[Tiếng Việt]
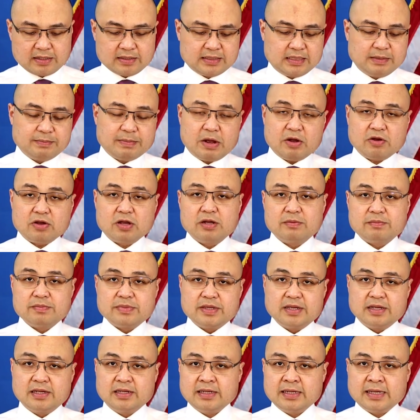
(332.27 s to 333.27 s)
sẽ bao
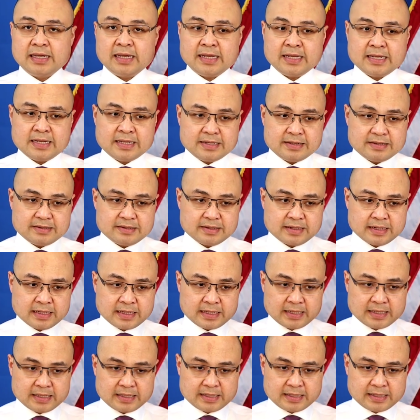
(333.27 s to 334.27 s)
gồm những cái
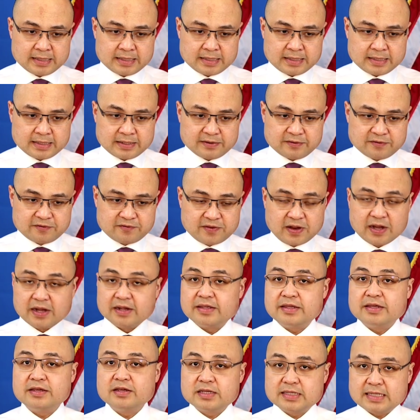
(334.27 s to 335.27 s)
uh,
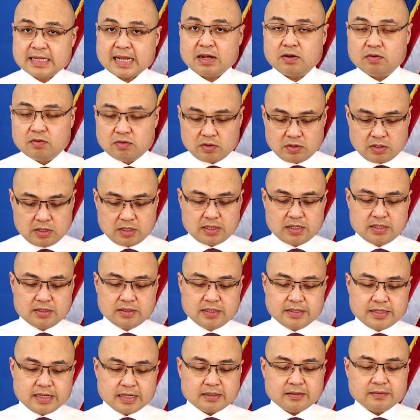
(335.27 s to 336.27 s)
phần như sau
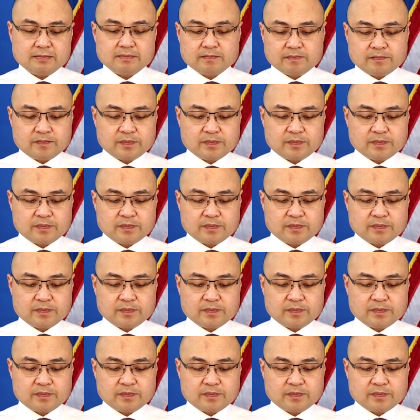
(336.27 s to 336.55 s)
thứ nhất